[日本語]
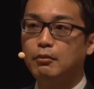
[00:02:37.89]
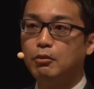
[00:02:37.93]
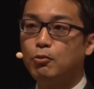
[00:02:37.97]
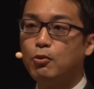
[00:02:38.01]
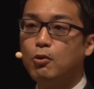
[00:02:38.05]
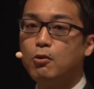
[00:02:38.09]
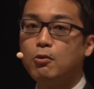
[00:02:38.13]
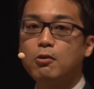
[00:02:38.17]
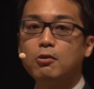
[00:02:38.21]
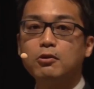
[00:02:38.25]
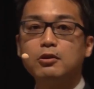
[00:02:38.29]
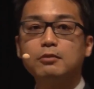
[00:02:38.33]

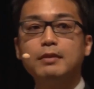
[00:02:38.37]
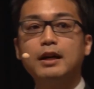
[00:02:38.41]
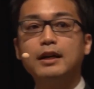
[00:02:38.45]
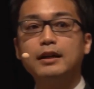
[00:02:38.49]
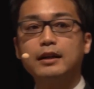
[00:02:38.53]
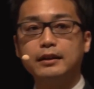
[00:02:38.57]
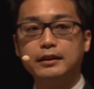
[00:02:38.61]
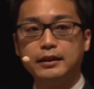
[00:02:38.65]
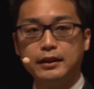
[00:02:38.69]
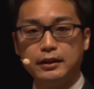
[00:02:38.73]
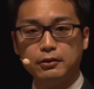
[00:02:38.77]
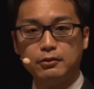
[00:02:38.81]
広告
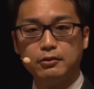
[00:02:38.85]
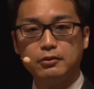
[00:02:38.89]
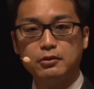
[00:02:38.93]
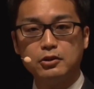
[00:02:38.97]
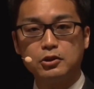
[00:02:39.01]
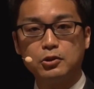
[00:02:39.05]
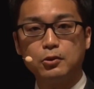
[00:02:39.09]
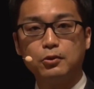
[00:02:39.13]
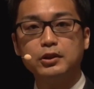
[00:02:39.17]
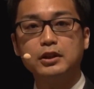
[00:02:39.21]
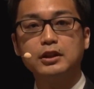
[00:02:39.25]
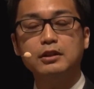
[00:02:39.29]
マーケティング
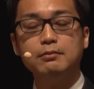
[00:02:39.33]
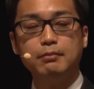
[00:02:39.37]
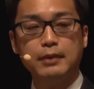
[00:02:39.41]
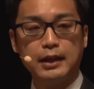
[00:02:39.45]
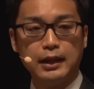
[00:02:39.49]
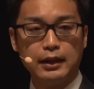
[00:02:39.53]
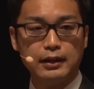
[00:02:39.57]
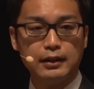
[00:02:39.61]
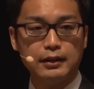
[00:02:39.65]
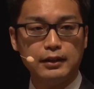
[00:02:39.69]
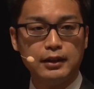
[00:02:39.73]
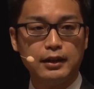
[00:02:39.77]
商品
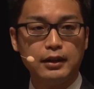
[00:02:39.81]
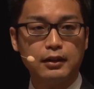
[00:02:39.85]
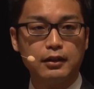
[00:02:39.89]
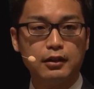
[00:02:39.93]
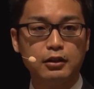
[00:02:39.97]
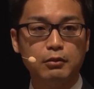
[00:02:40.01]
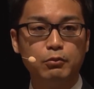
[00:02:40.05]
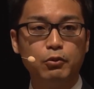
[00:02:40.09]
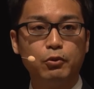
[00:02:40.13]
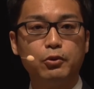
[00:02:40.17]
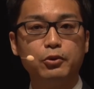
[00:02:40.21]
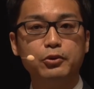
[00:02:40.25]
名なんか
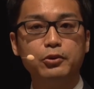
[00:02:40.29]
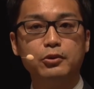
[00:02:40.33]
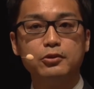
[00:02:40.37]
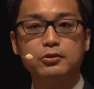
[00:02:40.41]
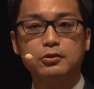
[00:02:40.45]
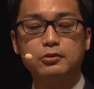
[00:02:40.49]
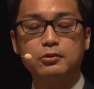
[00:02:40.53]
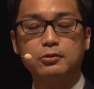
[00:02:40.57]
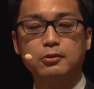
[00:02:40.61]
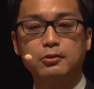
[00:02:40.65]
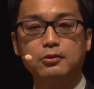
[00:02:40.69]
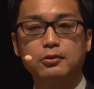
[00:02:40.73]
でも応用
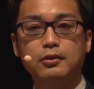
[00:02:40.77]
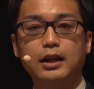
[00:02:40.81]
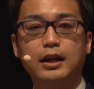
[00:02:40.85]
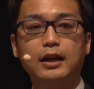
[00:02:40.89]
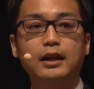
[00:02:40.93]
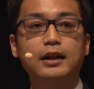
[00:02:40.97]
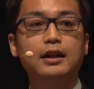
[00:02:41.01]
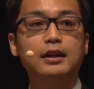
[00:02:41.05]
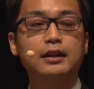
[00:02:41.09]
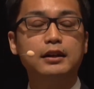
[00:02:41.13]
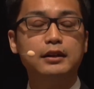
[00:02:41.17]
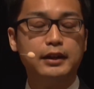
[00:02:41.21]
することが
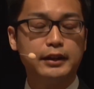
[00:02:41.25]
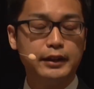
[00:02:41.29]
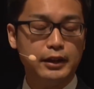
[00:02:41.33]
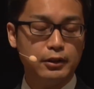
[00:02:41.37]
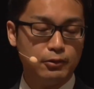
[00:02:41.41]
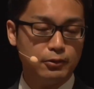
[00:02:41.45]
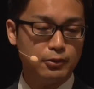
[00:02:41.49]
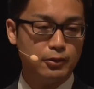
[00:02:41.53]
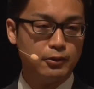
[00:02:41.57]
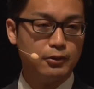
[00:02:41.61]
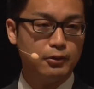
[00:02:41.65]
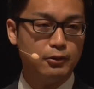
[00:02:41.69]
でき
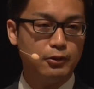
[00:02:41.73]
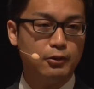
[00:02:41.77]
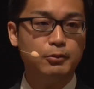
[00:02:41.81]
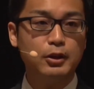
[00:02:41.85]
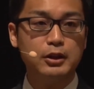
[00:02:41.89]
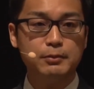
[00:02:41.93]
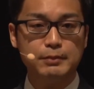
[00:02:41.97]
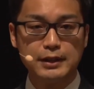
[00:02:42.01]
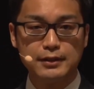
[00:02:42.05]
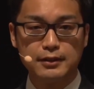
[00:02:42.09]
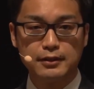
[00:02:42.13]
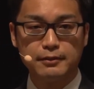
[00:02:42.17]
ると思
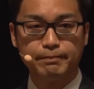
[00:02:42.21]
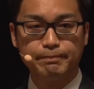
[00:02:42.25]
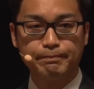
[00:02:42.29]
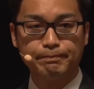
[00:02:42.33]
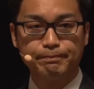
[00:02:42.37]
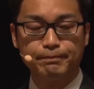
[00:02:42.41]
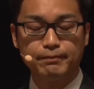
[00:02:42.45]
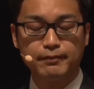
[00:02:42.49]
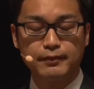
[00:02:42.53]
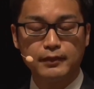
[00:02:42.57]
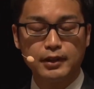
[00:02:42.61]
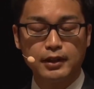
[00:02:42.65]
います。
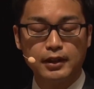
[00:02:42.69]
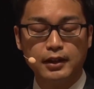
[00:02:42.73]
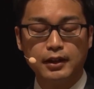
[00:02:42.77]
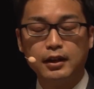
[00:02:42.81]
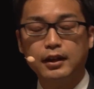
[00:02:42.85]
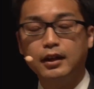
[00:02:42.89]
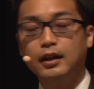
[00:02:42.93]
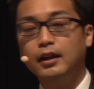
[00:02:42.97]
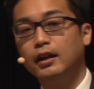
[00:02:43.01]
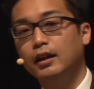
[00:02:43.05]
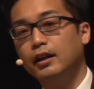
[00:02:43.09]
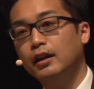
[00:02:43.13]

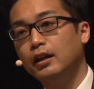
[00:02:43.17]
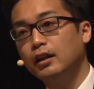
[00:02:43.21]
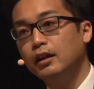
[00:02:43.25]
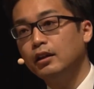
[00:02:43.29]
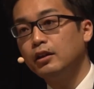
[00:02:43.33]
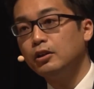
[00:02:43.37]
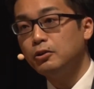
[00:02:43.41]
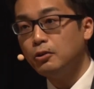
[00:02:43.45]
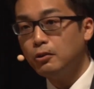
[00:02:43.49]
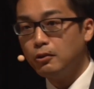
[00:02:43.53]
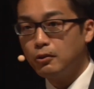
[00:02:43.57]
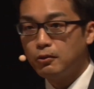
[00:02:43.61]

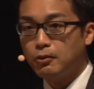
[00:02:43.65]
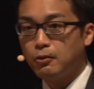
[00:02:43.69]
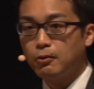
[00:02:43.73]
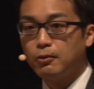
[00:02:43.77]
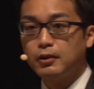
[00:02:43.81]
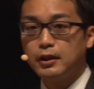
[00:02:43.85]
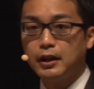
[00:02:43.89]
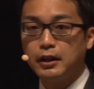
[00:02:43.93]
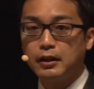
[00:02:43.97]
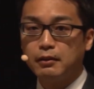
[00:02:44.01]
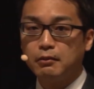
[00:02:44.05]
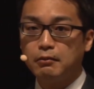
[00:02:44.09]
今日こ
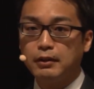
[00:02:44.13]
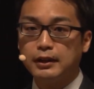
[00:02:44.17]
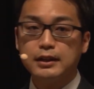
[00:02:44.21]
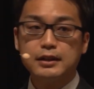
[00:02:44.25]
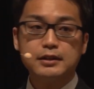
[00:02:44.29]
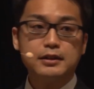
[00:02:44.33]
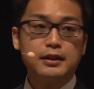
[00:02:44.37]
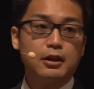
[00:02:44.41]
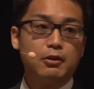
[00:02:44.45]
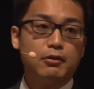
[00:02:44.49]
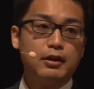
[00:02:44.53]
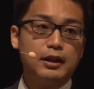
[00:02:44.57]
こで
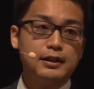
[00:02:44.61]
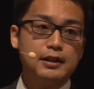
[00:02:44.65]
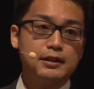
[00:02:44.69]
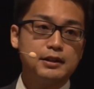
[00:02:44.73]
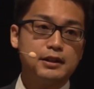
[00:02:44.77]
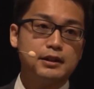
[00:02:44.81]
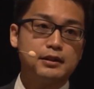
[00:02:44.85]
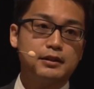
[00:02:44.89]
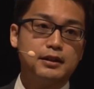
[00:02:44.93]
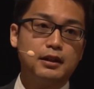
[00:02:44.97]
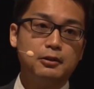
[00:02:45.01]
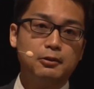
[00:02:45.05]
私がお話
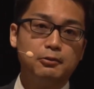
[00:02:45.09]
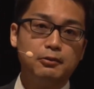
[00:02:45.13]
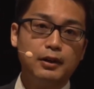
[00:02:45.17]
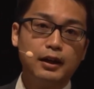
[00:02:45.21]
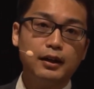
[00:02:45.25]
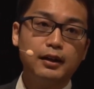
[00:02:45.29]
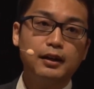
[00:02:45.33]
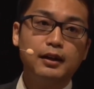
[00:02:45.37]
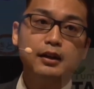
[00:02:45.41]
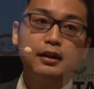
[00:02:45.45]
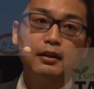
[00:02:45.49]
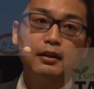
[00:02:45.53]
ししたのは